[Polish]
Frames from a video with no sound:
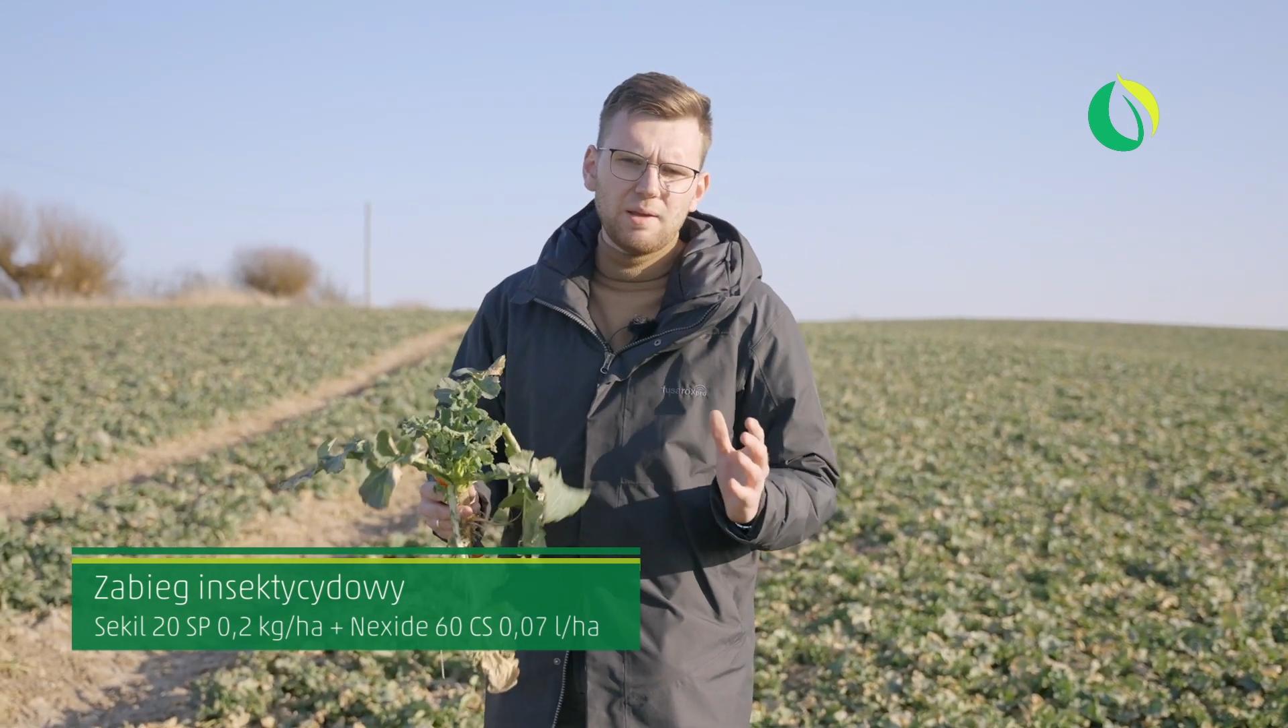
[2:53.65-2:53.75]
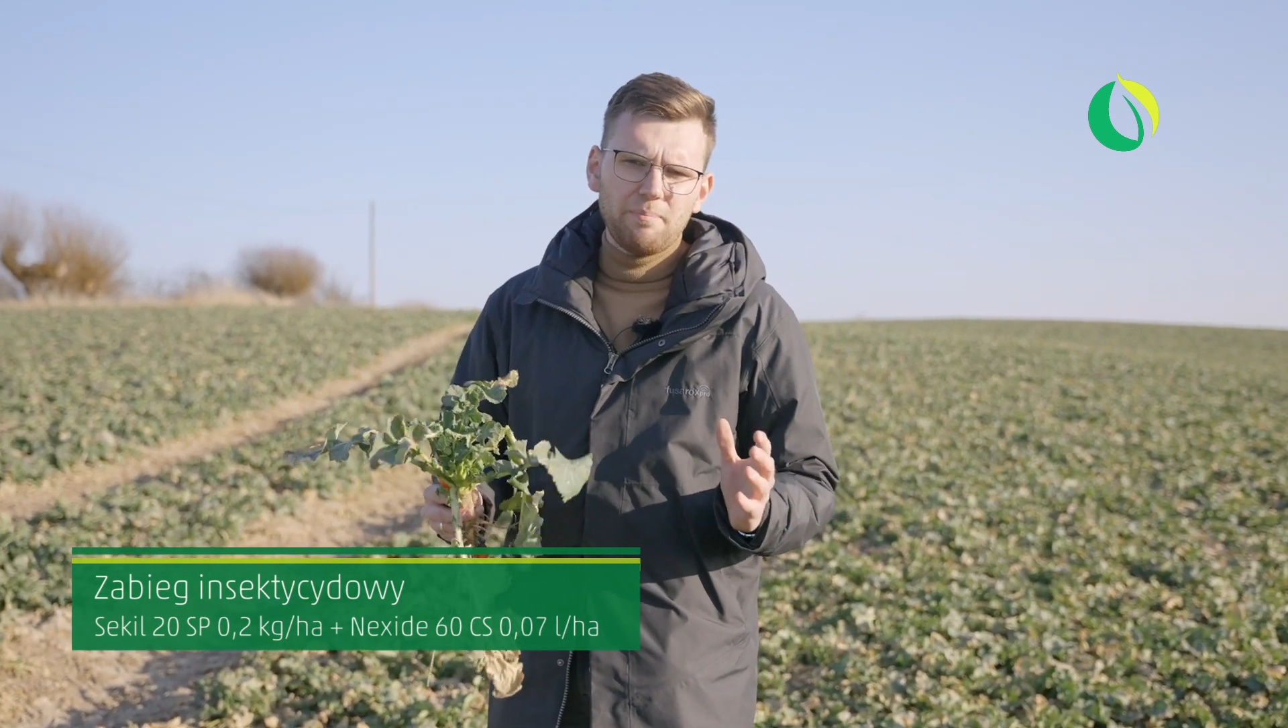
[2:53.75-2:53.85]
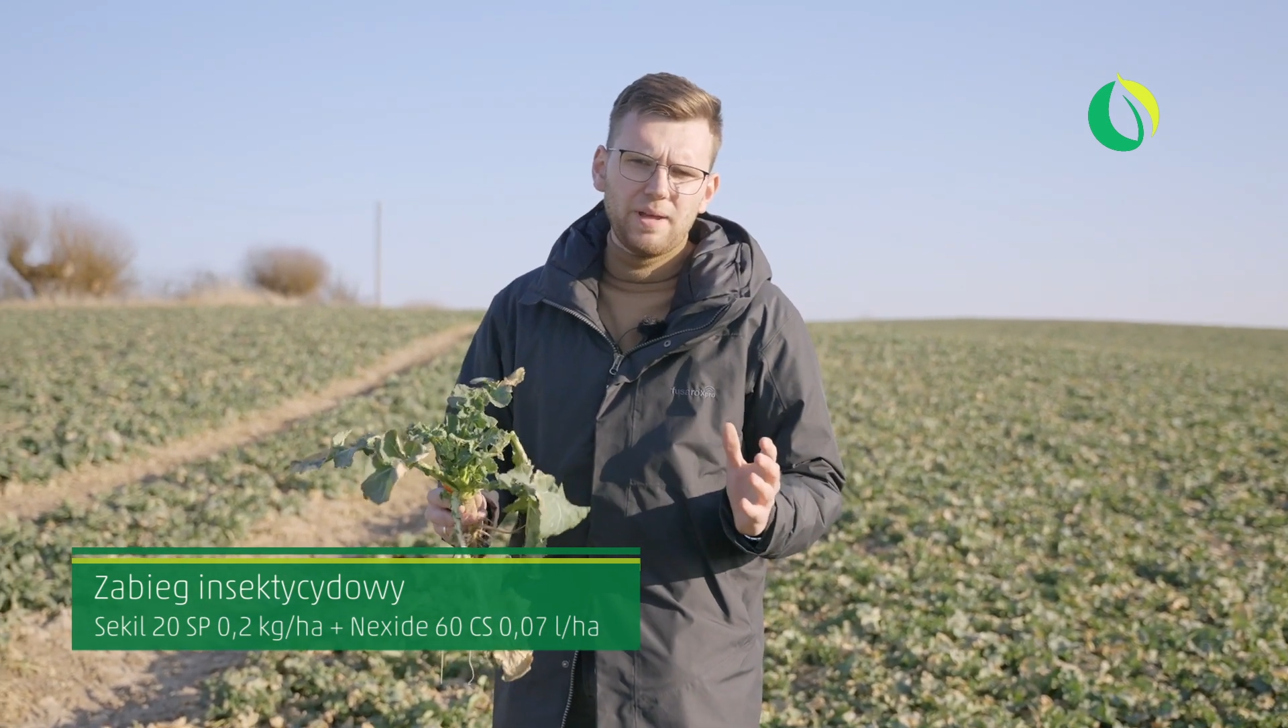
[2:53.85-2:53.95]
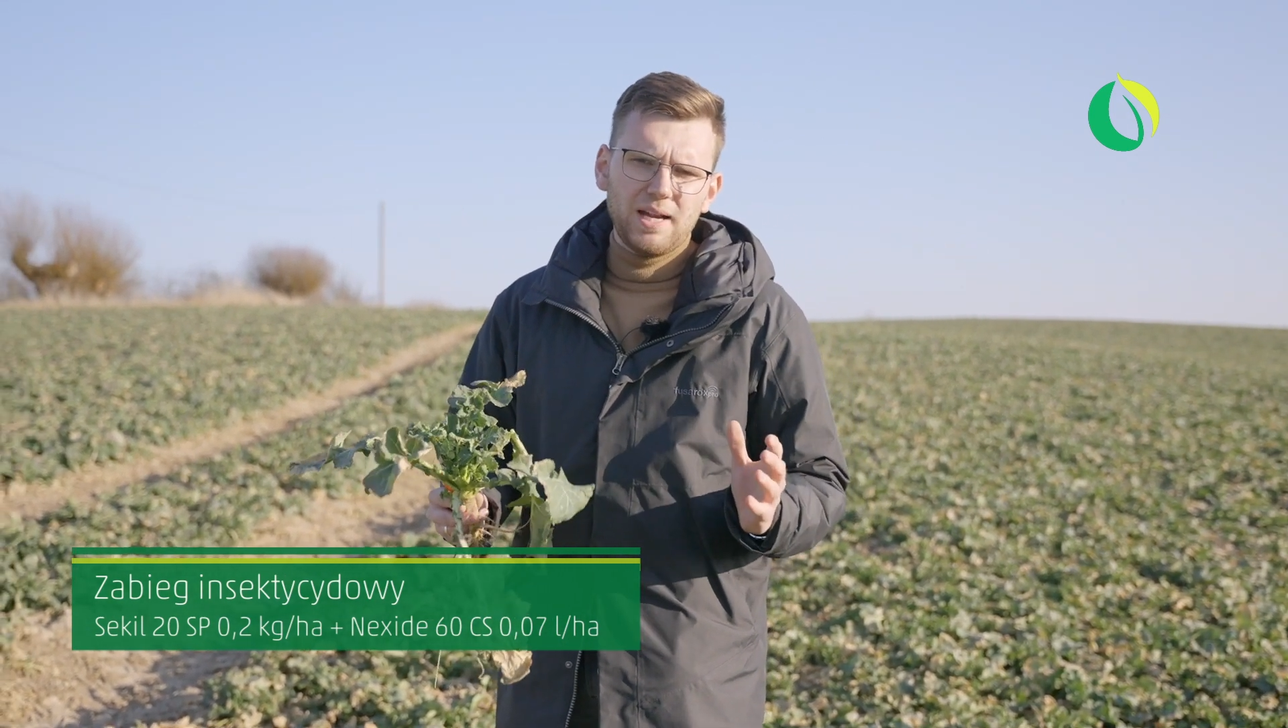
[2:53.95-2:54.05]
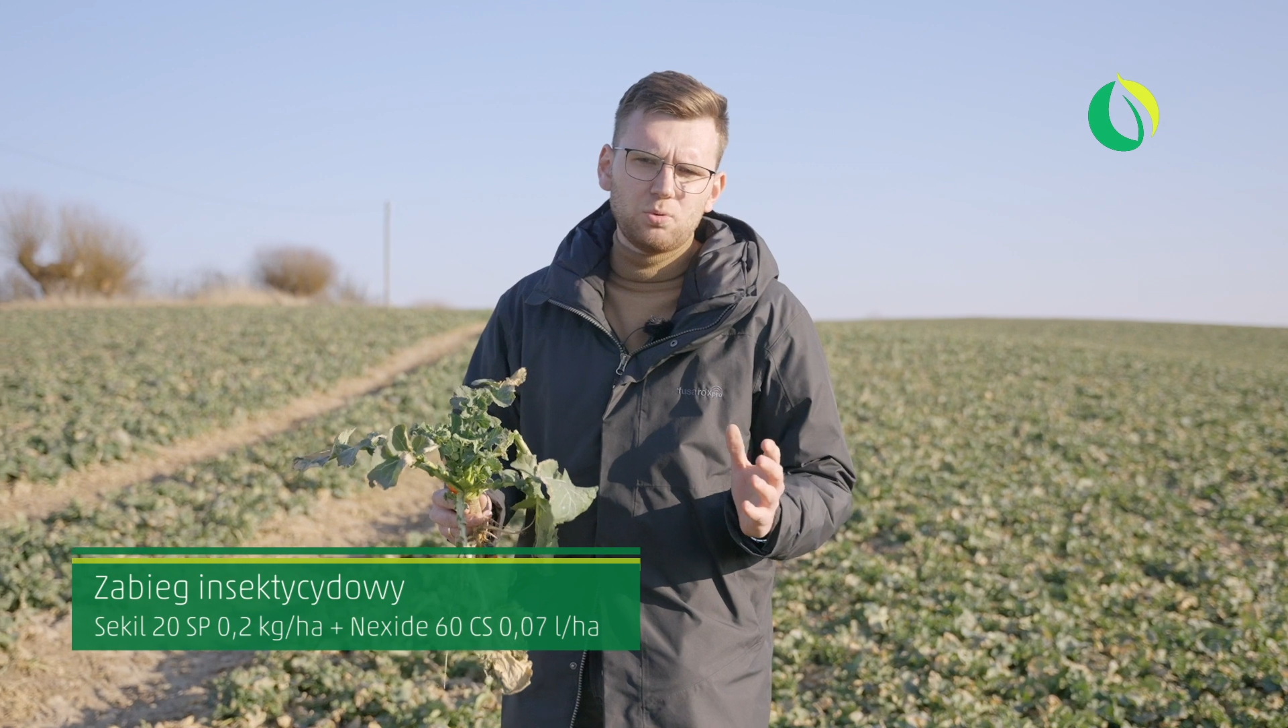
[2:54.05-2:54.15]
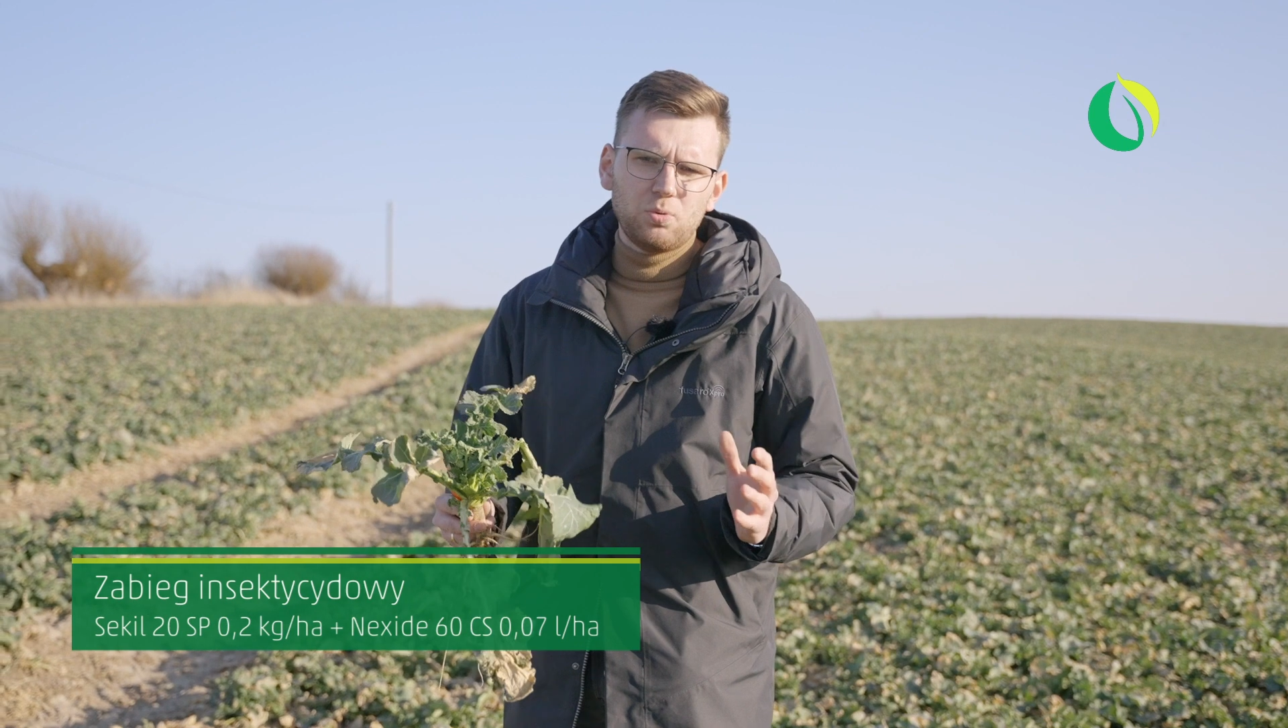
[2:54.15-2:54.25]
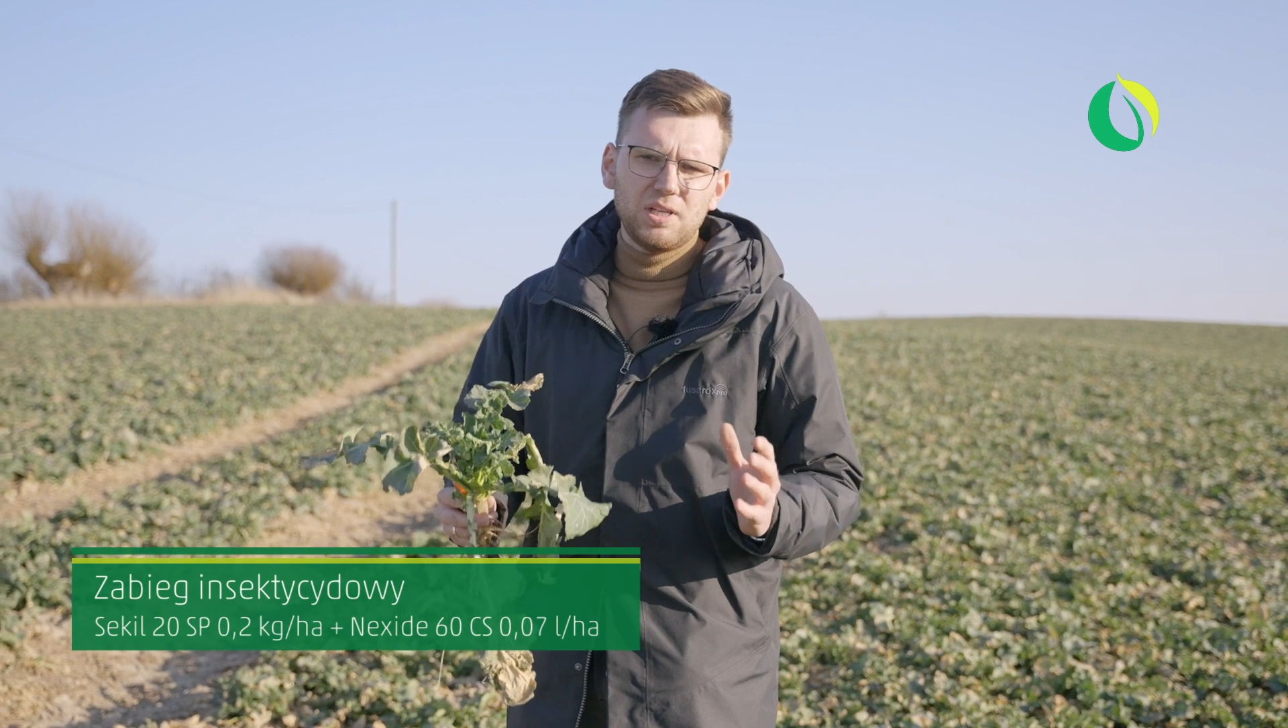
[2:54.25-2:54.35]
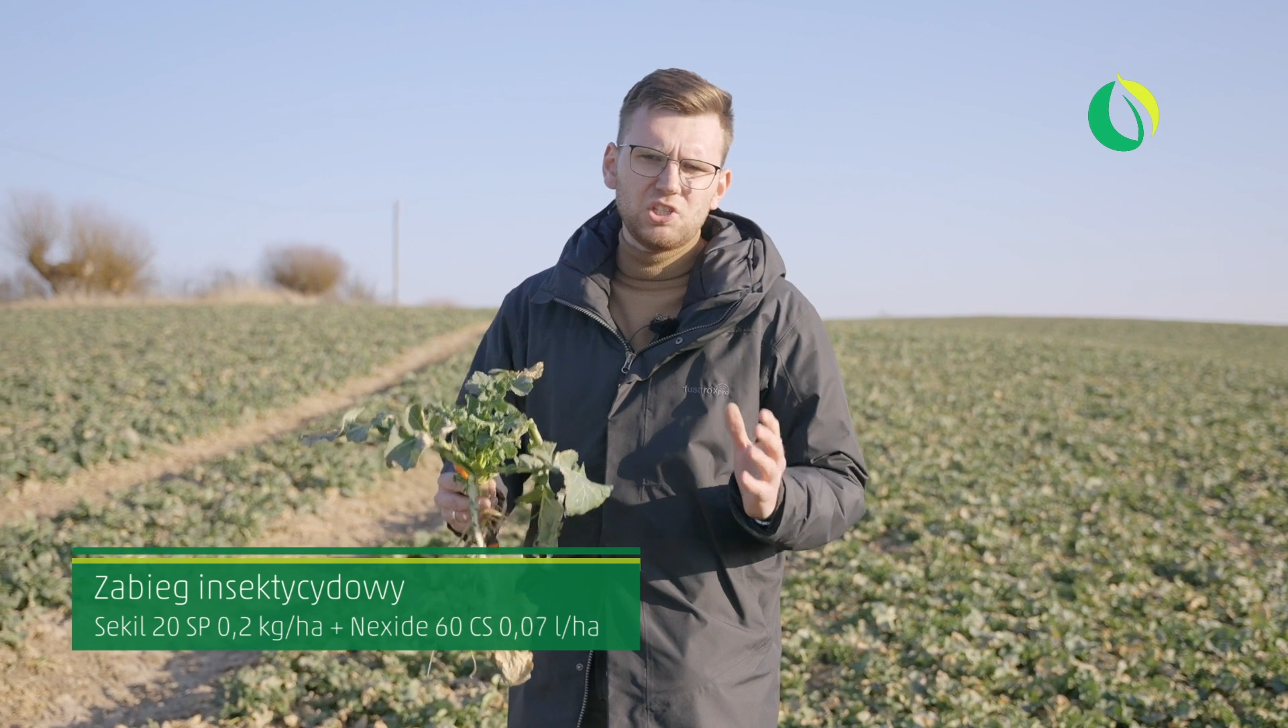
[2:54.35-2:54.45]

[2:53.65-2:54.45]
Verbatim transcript: temperatury